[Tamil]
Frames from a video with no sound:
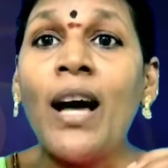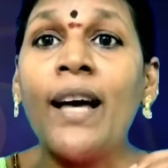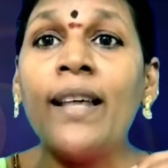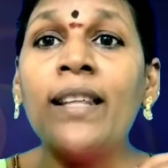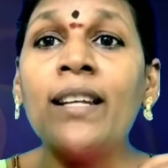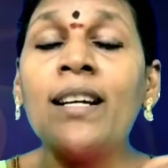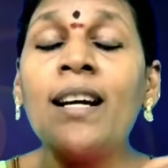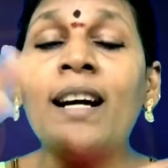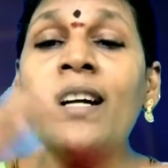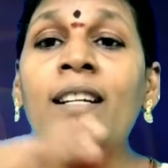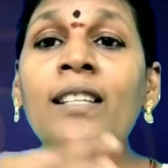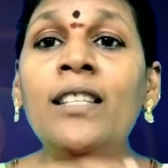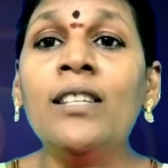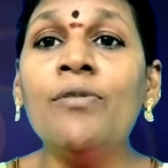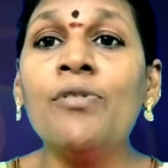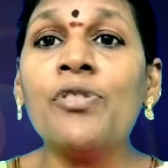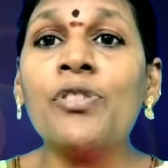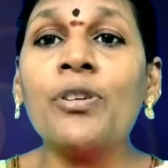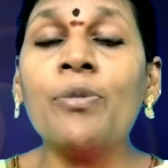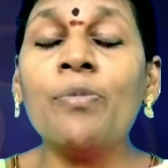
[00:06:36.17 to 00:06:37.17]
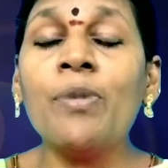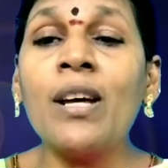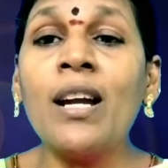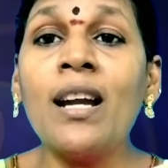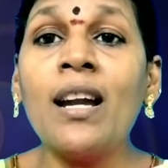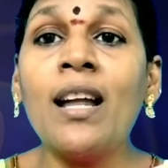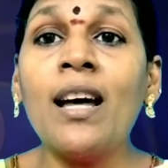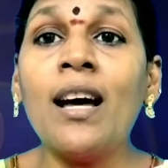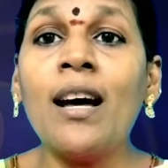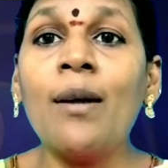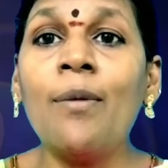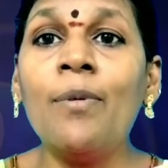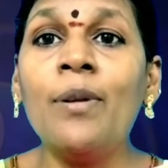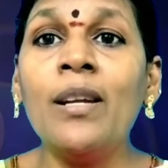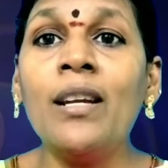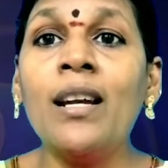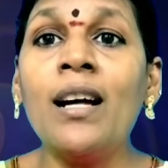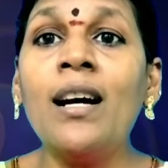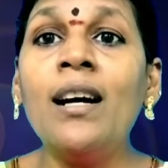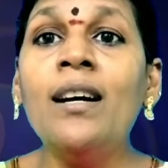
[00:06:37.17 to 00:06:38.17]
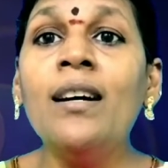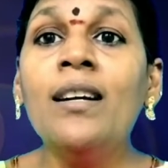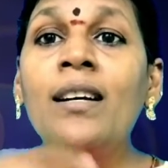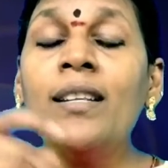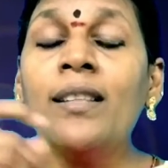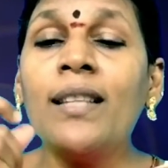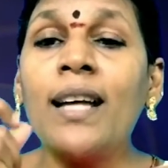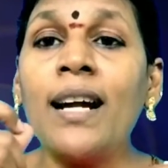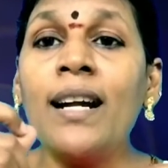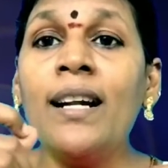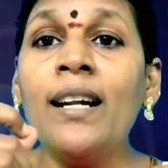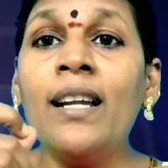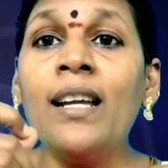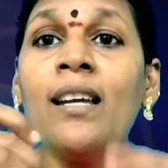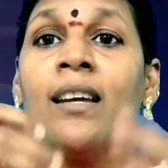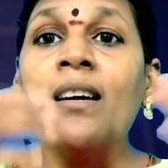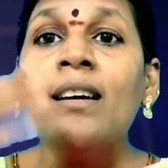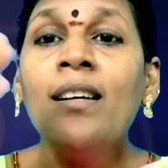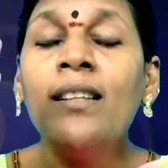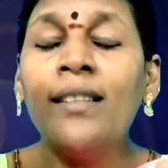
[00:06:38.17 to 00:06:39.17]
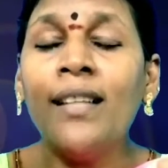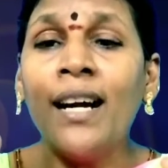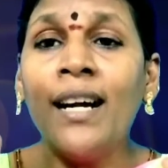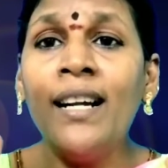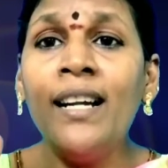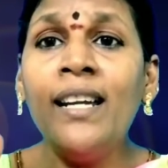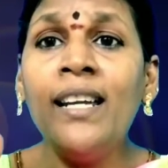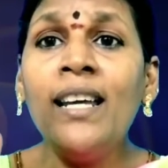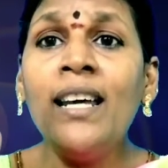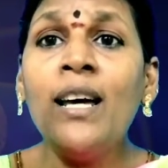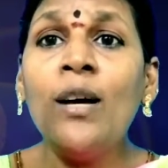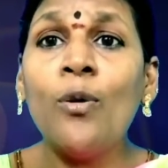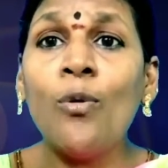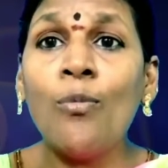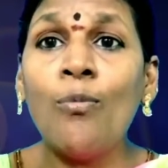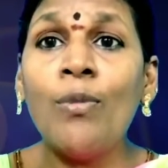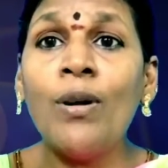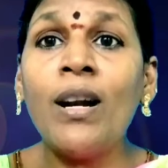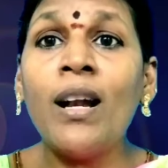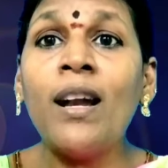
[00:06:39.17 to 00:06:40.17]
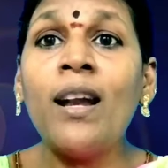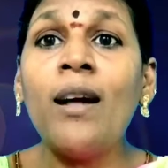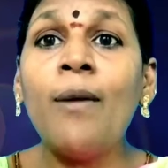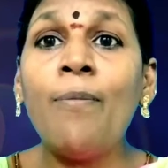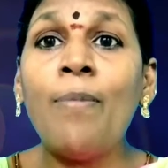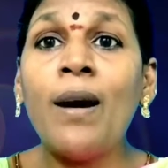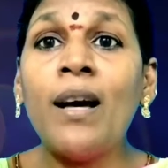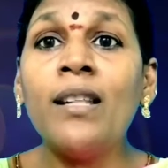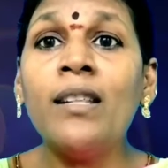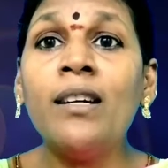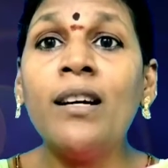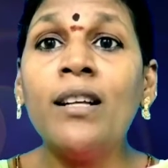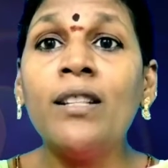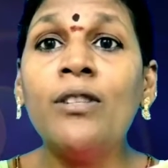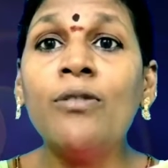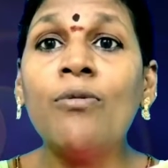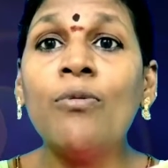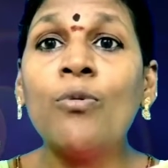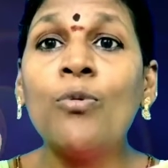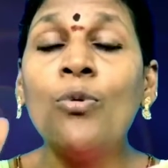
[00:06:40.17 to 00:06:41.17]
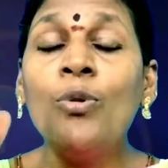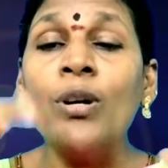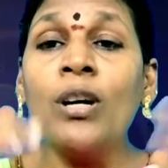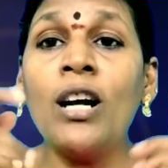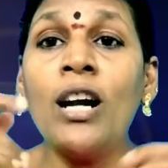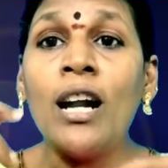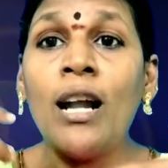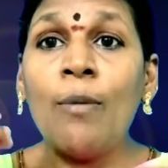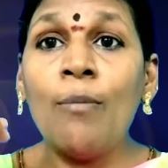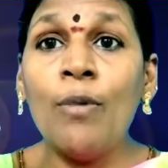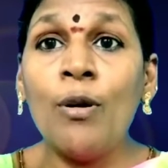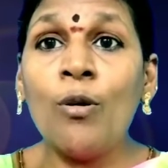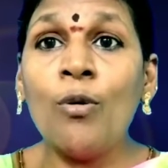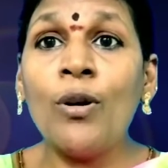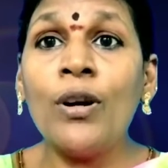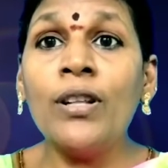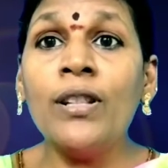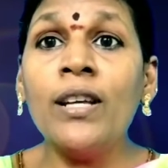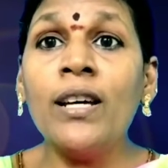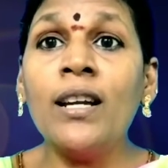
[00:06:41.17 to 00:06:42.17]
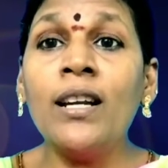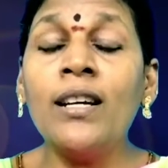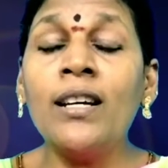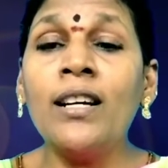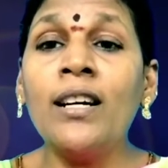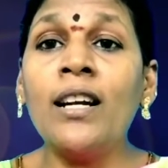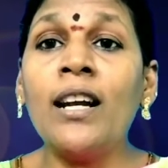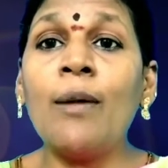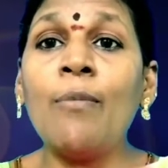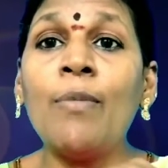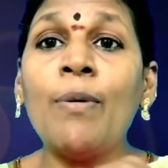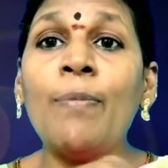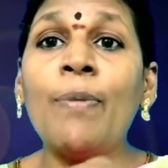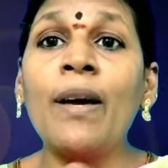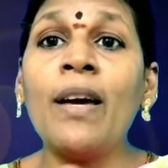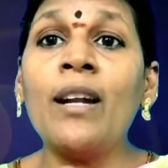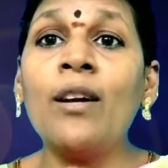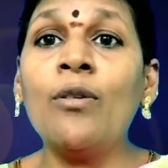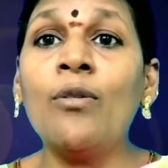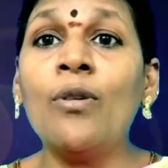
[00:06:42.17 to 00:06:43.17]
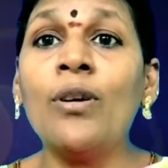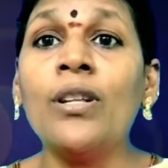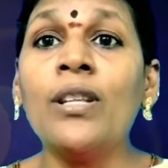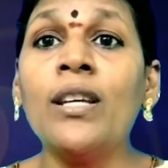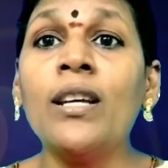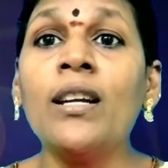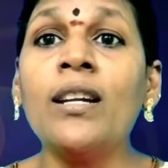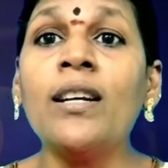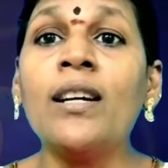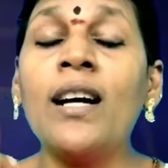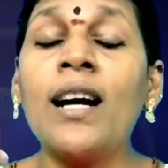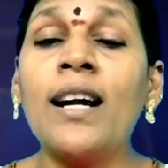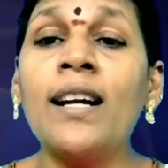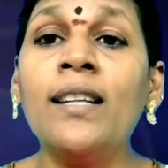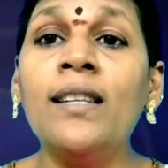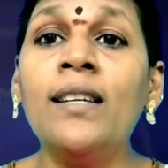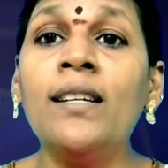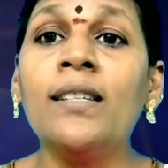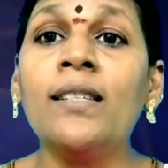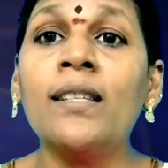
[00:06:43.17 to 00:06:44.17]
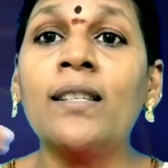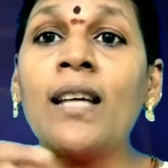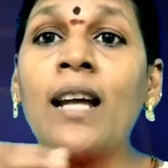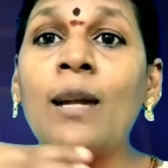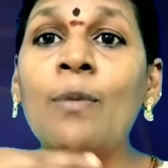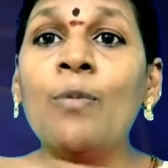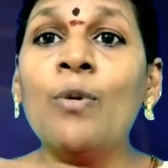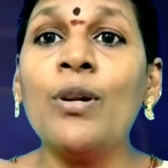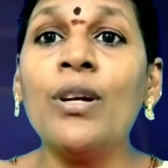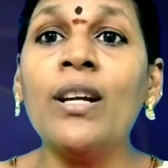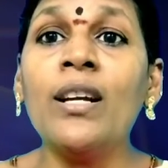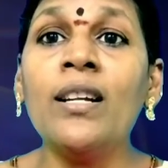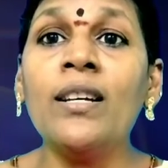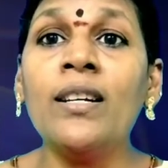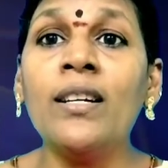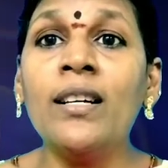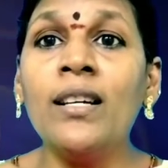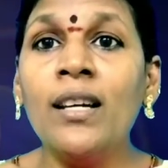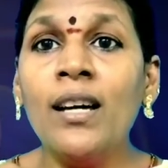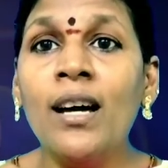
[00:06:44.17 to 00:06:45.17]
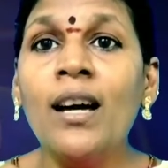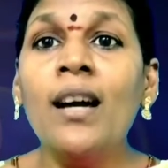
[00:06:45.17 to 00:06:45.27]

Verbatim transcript: அதற்கு அடுத்த விஷயம் என்ன அப்படின்னா தண்ணி தண்ணியை ரொம்ப நல்லா பாதுகாத்து கொடுங்க நம்ம குழந்தைங்களுக்கு நம்ம பேர குழந்தைங்களுக்கு அடுத்தடுத்த தலைமுறைங்களுக்கு